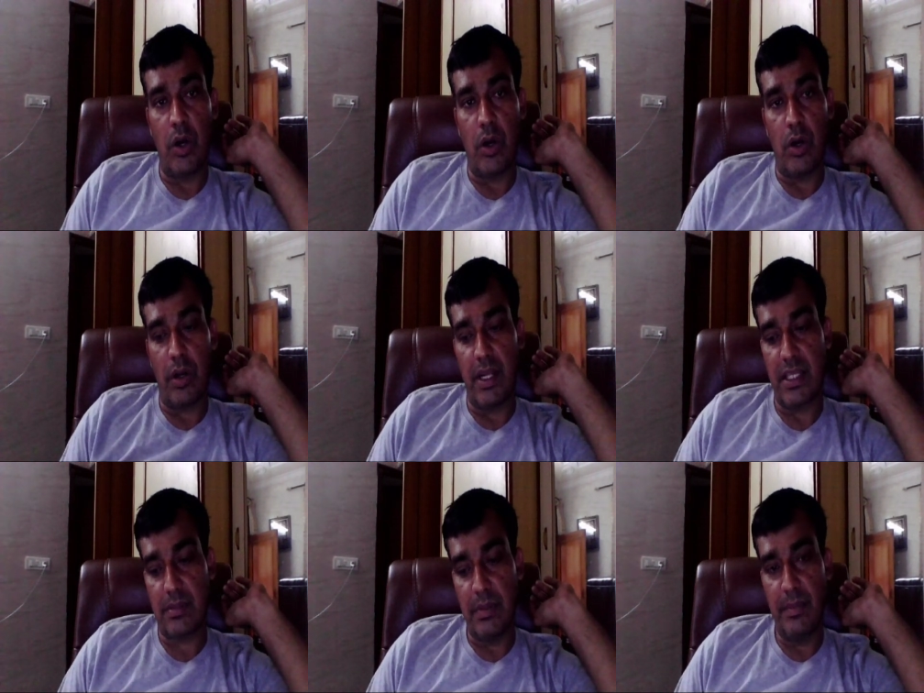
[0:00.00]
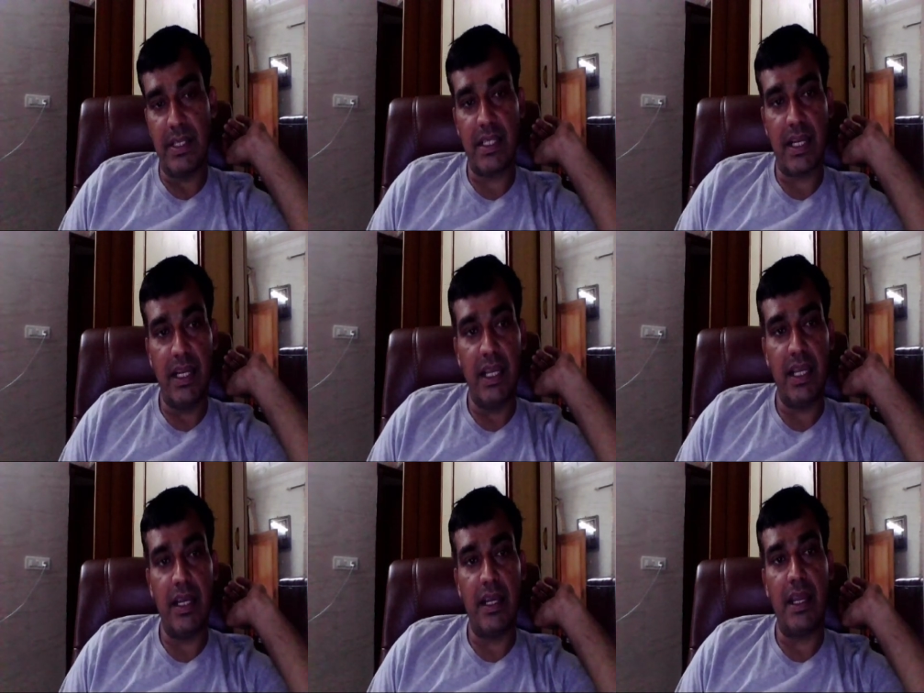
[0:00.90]
और इसमें
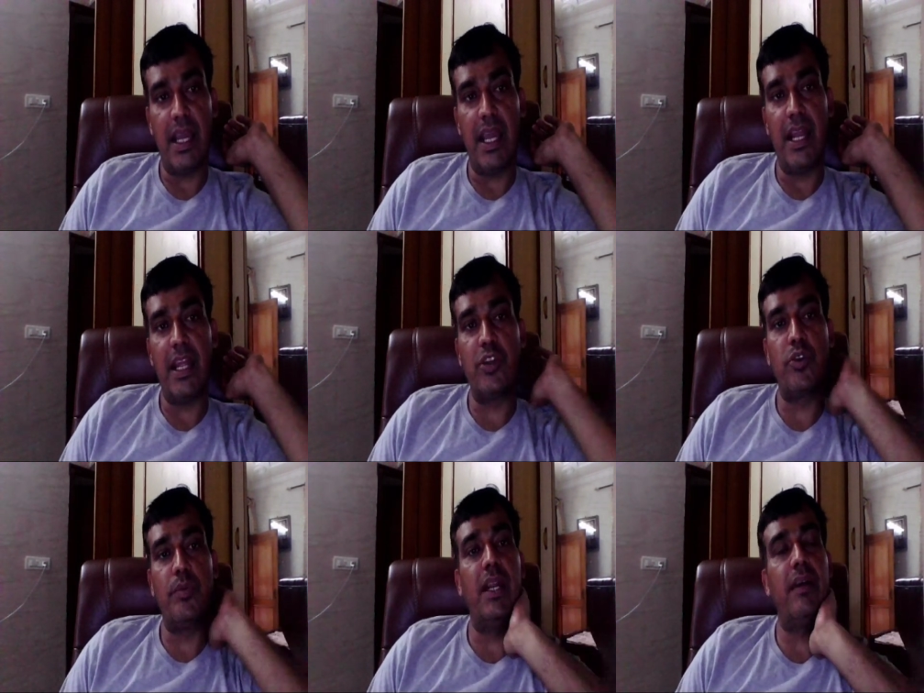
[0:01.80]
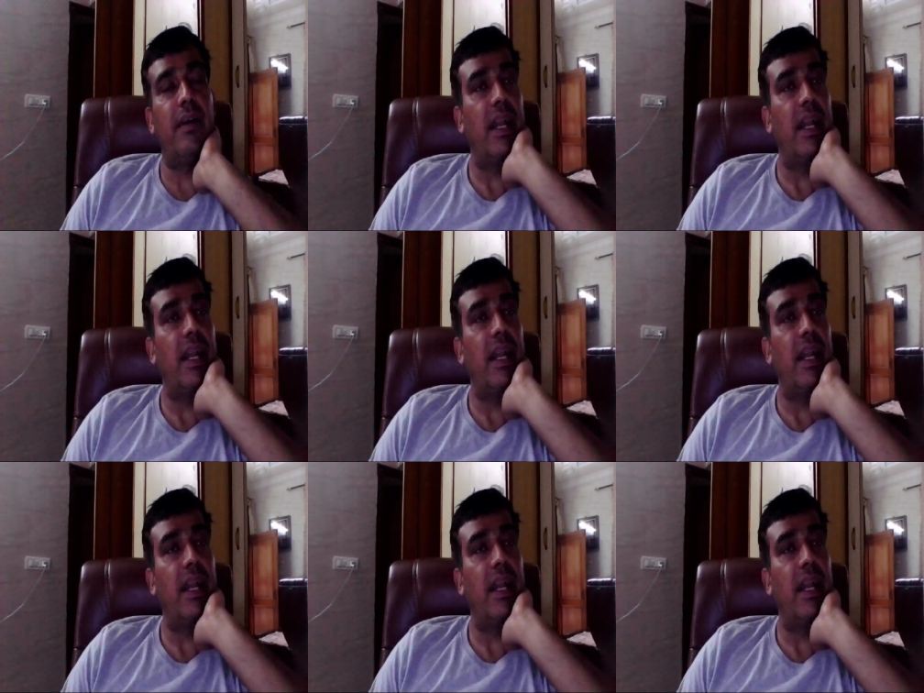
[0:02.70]
बेसिकली एरियर जो मिलने